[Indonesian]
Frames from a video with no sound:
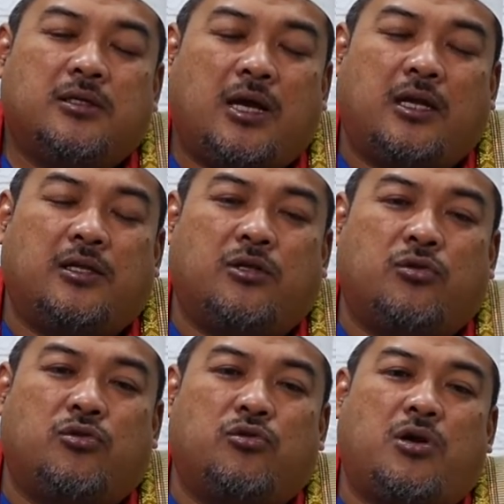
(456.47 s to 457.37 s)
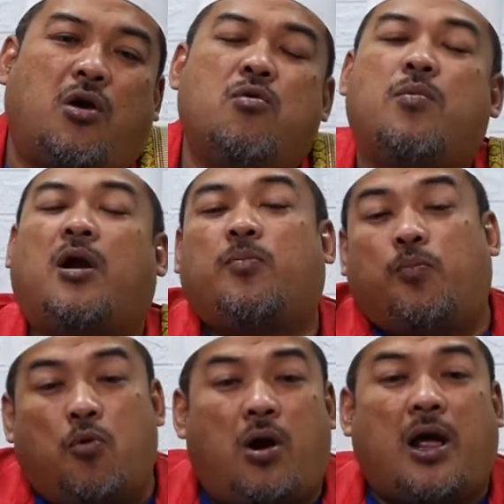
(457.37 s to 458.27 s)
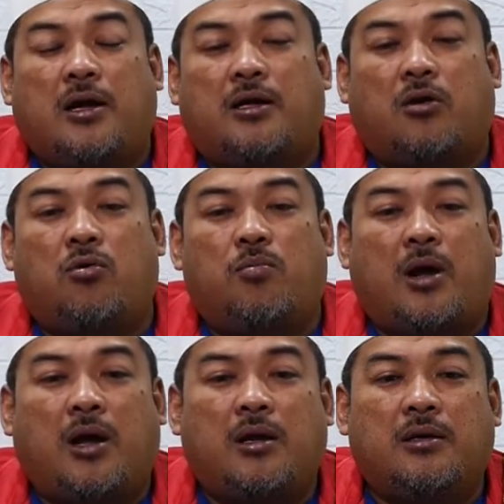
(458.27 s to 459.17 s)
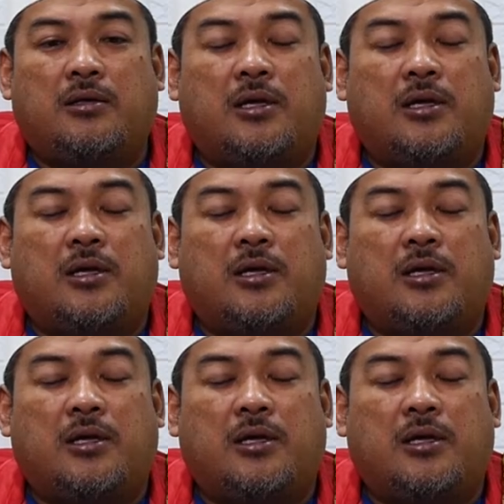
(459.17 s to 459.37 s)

Saat itu juga Umar pulang ke rumah,